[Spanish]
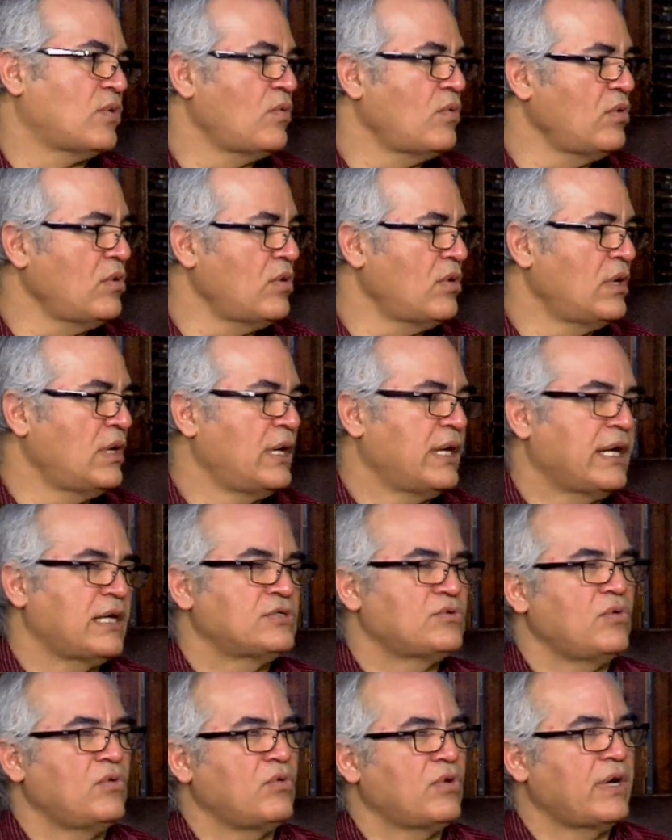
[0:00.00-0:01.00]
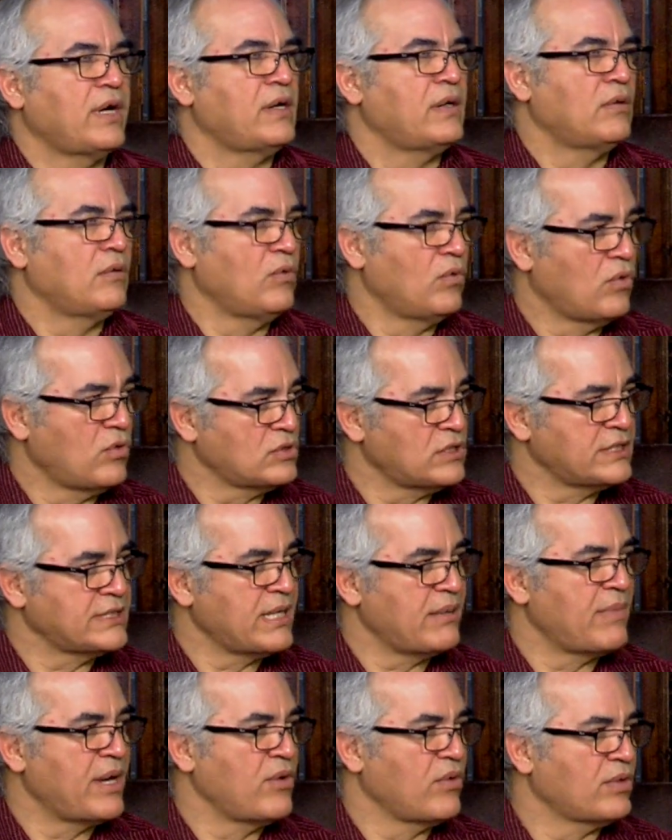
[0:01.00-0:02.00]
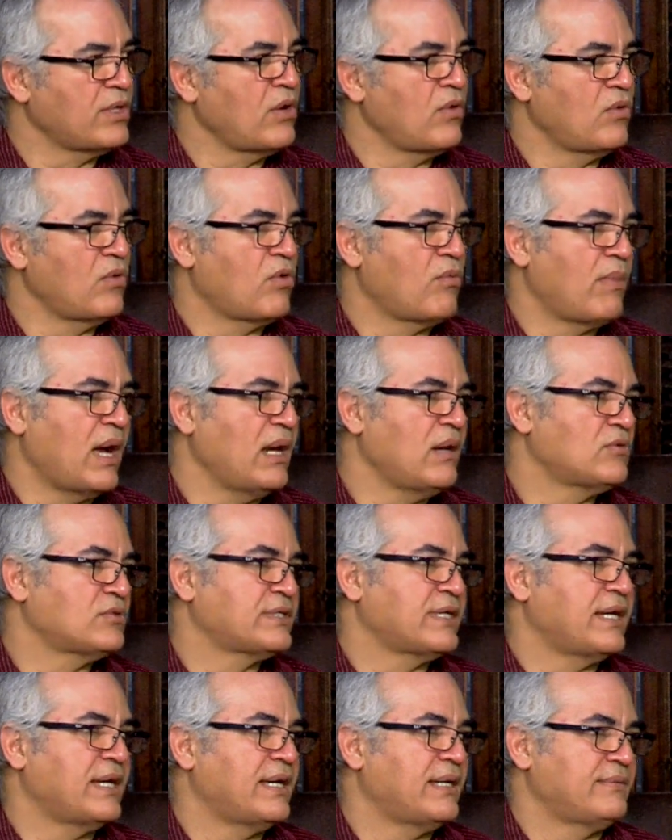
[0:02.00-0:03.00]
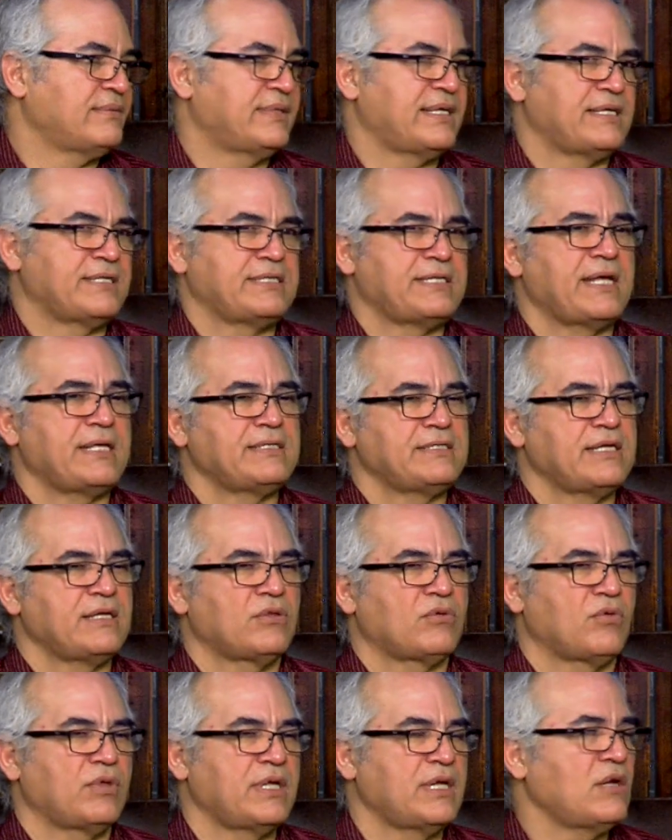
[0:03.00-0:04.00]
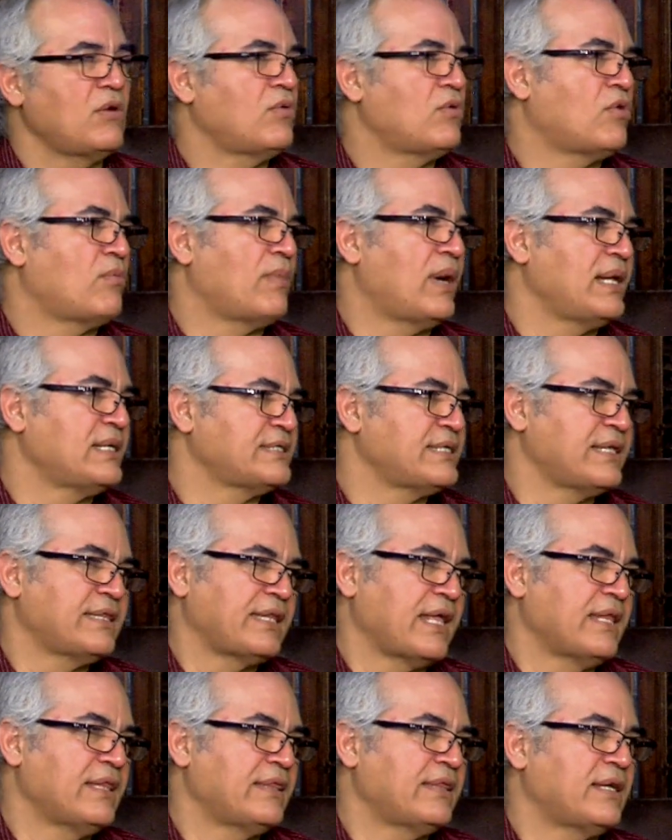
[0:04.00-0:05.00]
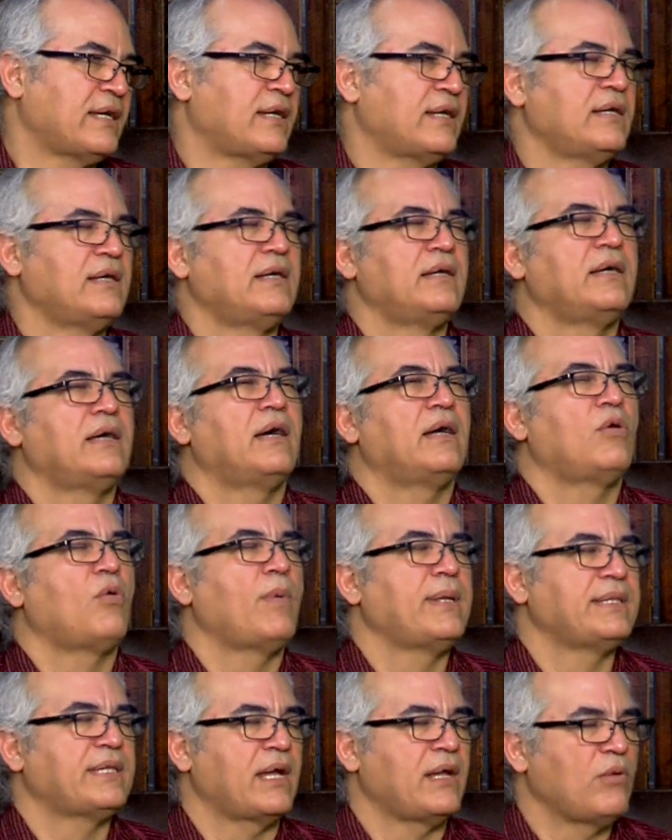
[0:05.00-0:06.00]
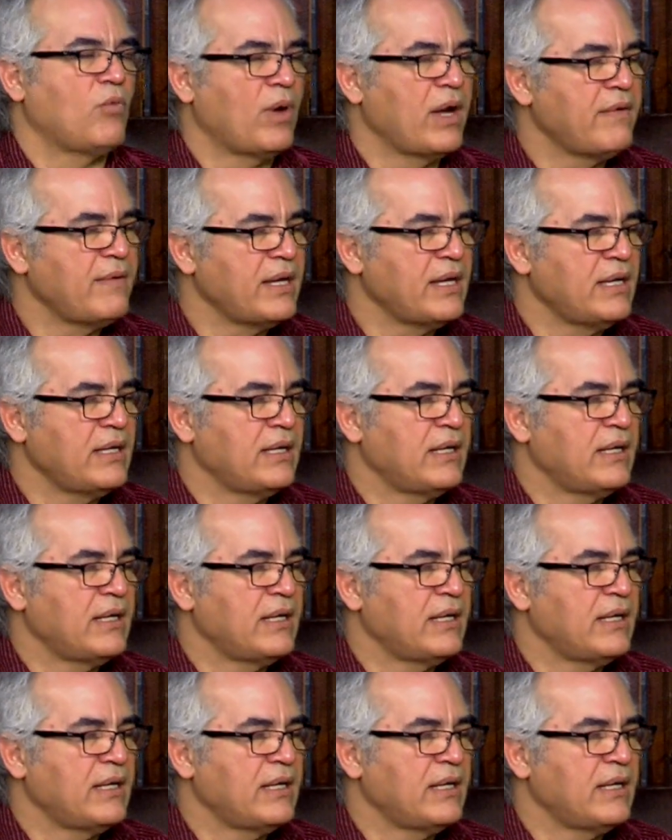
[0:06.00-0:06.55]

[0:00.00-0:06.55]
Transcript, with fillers: Uno, que su glucosa sea mayor de lo normal, o sea, entre 100 y 110, lo normal es 70 a 99